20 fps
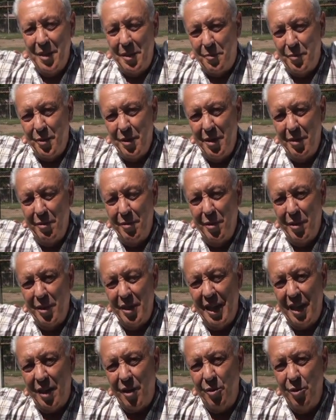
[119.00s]
de pueblo,
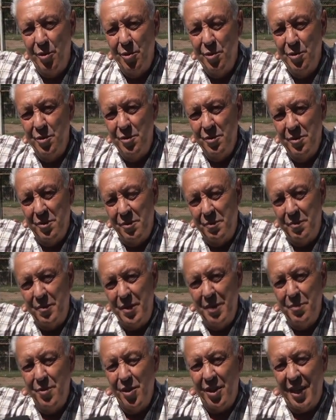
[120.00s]
de club,
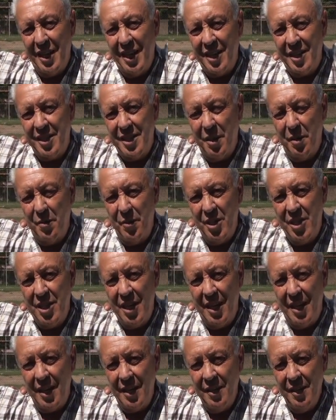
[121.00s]
vimos crecer
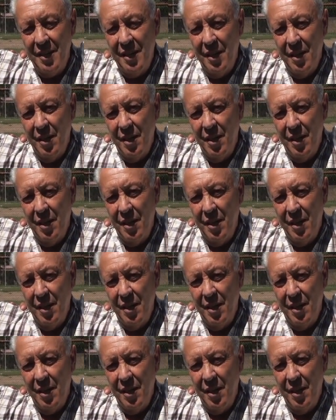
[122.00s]
Villar.